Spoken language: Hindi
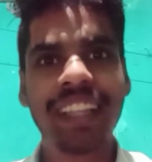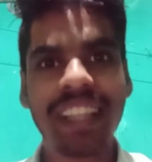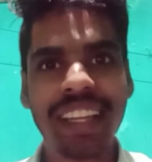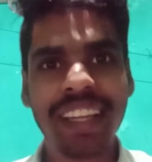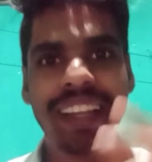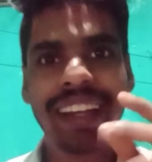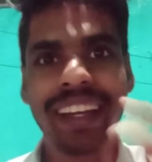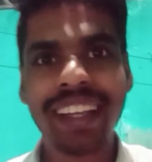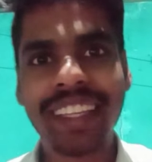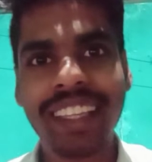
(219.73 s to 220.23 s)

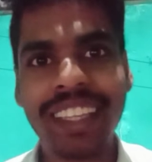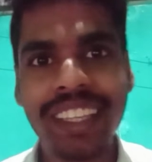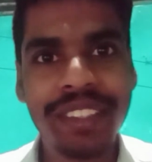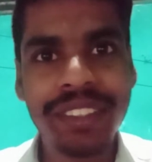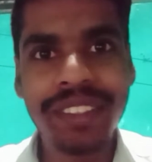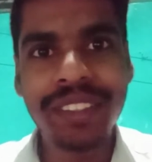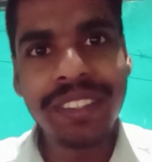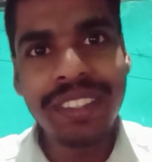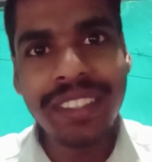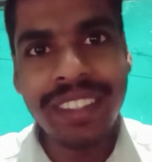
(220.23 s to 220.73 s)
लड़की हो
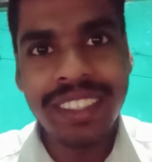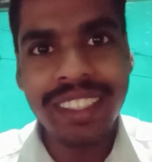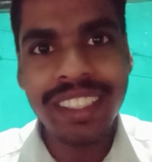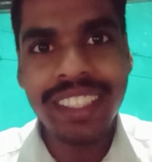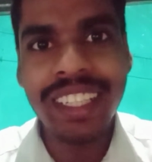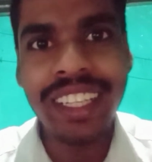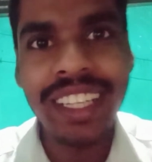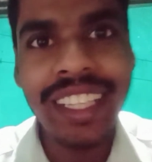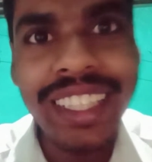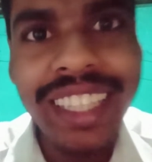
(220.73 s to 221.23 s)
तो
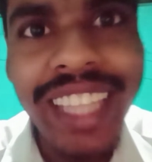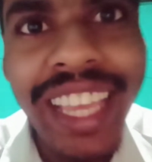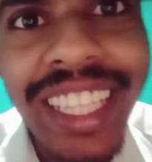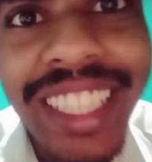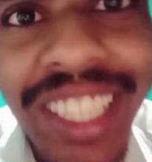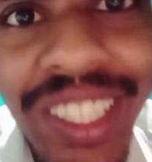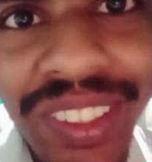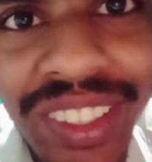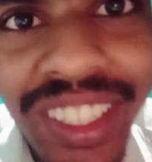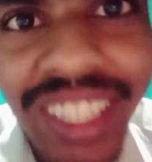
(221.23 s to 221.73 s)
देखते
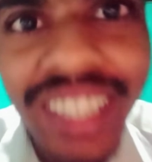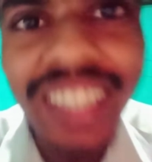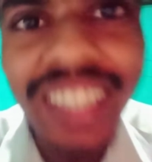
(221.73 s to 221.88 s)
हो ना